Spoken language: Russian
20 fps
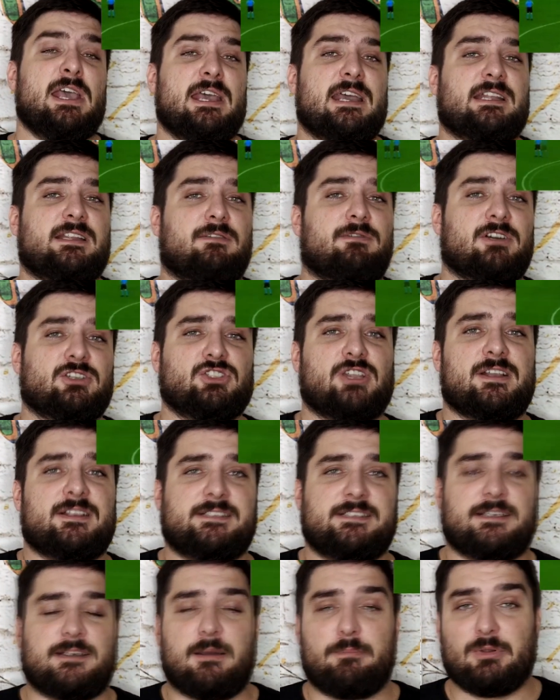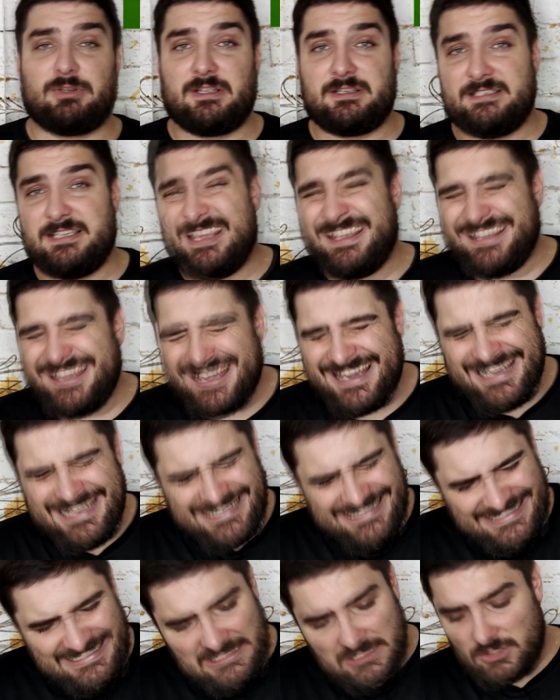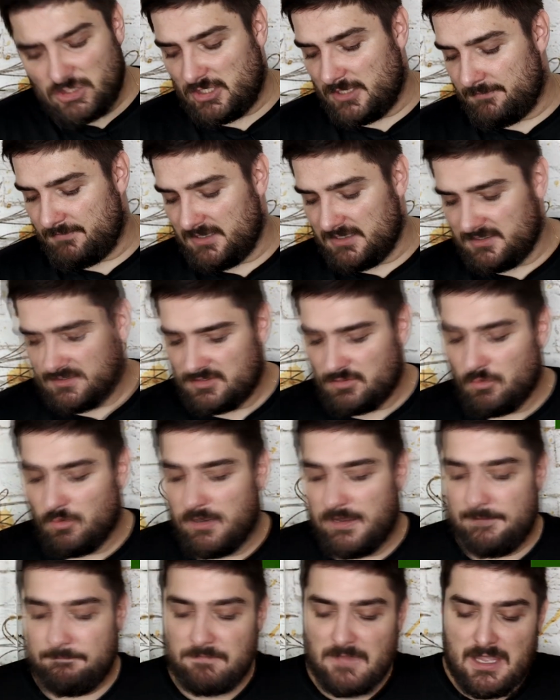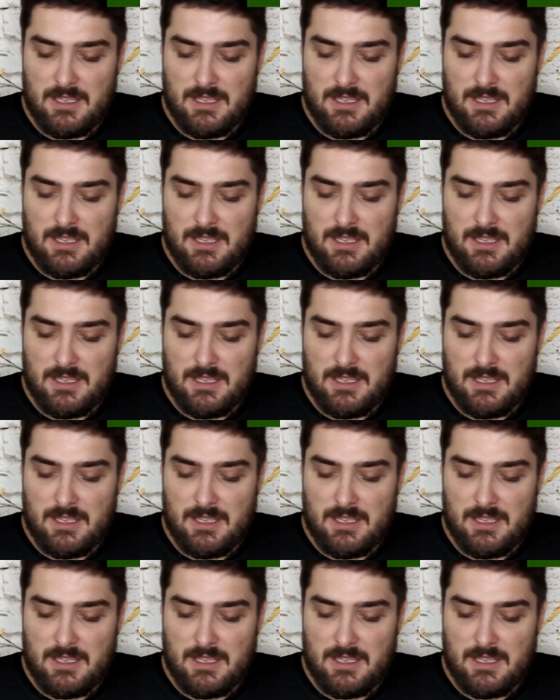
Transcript: Это ваш шанс заработать деньги, ничем не рискуя.